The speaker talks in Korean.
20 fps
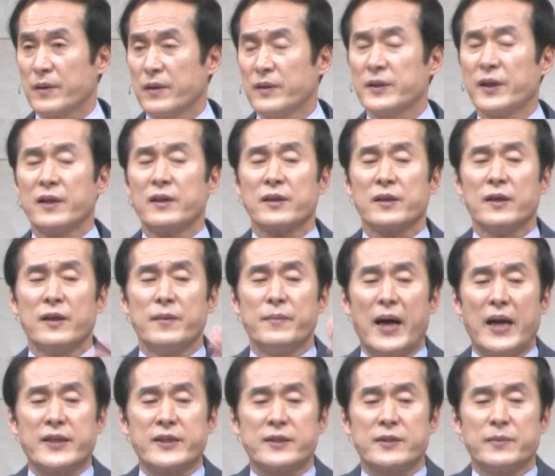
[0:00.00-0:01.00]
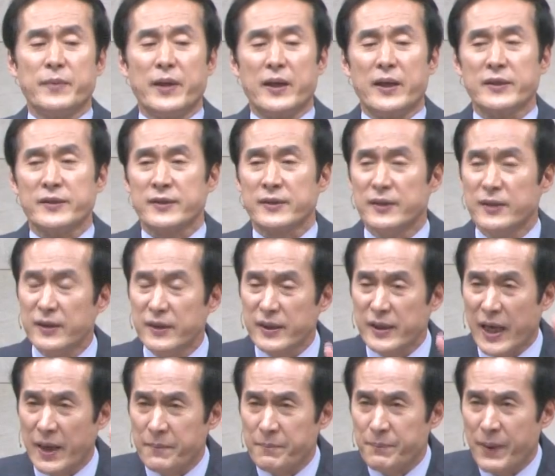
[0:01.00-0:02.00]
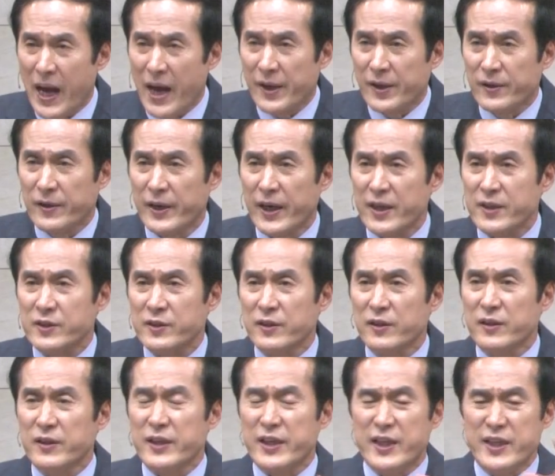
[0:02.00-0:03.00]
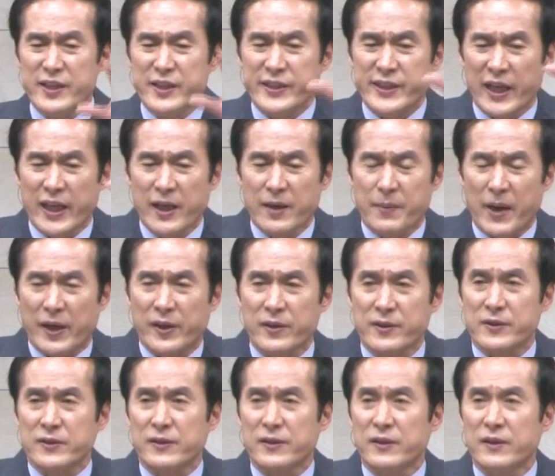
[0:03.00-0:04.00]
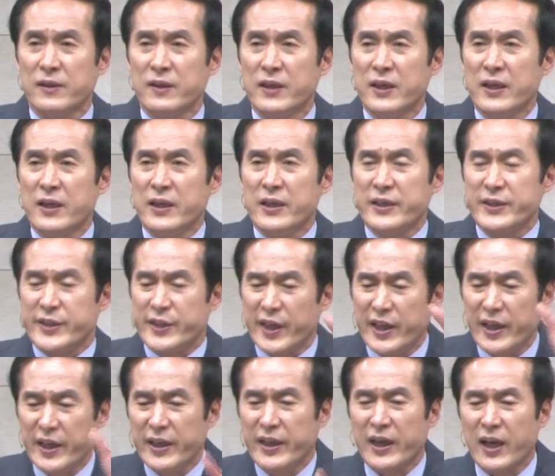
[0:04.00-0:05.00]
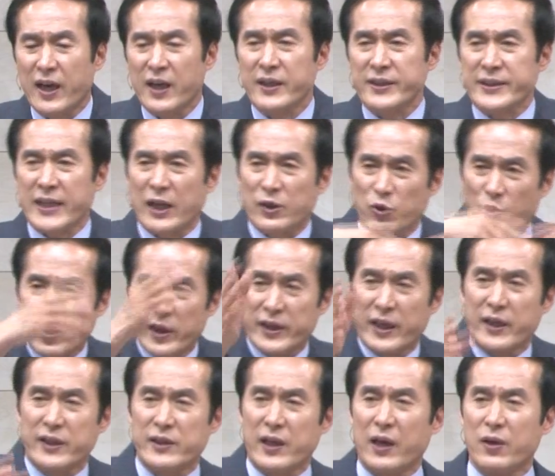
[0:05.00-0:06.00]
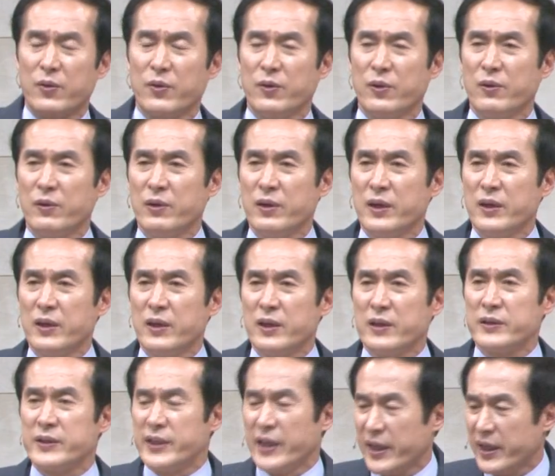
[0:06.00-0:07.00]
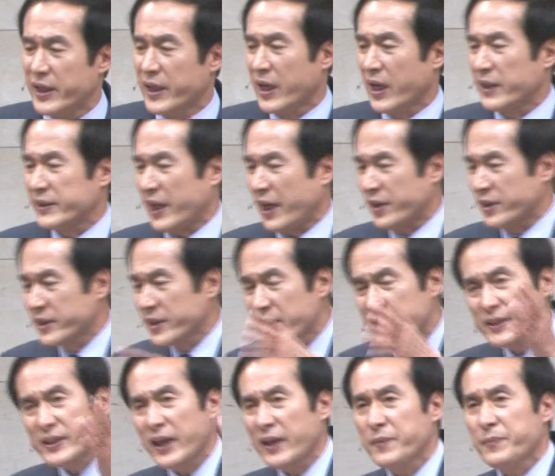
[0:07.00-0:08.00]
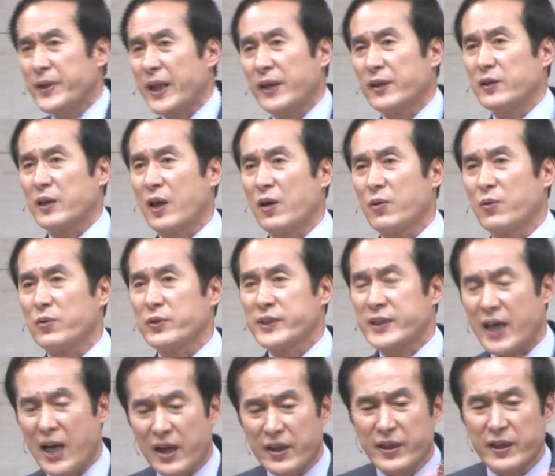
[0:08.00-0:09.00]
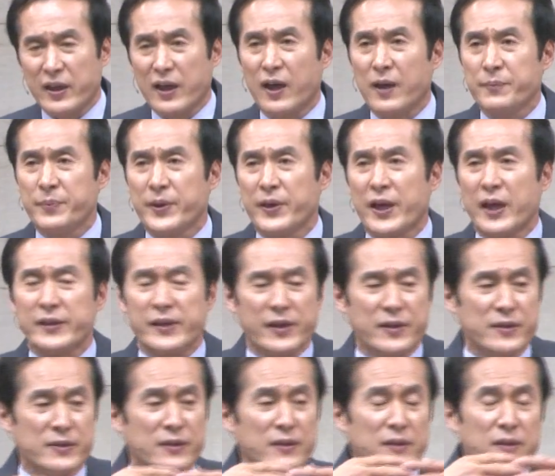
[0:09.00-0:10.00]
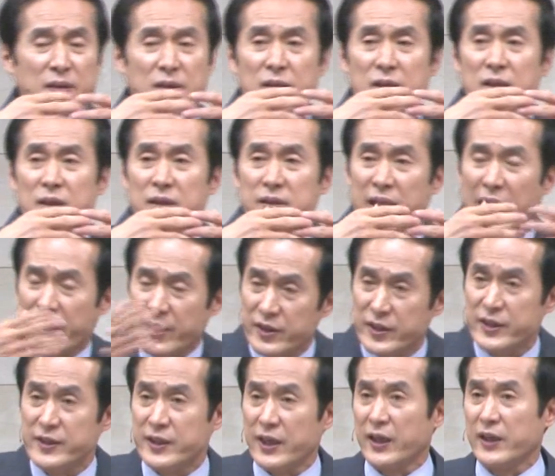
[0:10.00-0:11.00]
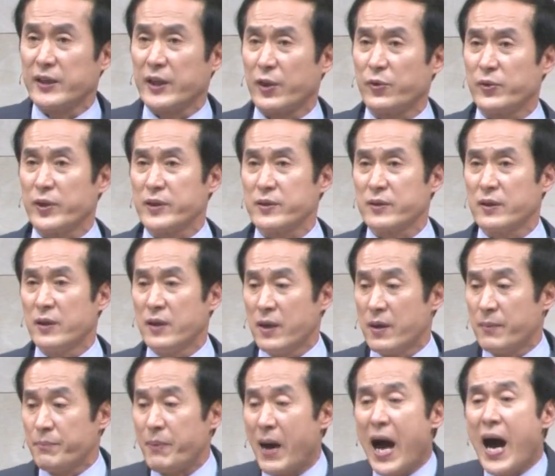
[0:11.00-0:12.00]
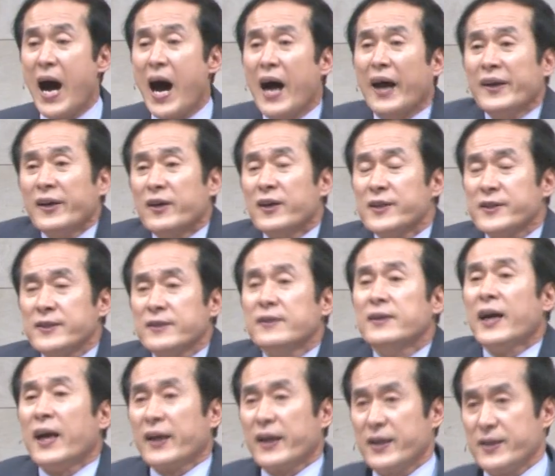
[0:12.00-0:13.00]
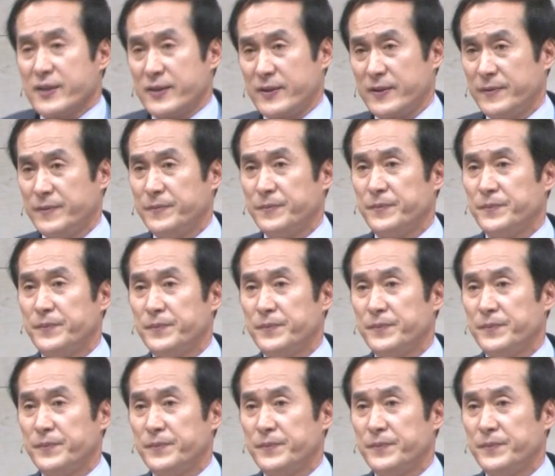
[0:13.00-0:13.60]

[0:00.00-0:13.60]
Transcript: 그들은 그 말씀에 선한 반응을 해서 인생이 바뀌어서 세리가 사도가 되기도 하고 세리가 다른 인생이 되기도 하고 창기가 변화되어서 다른 인생이 되기 위해어 반응을 선하게 했어.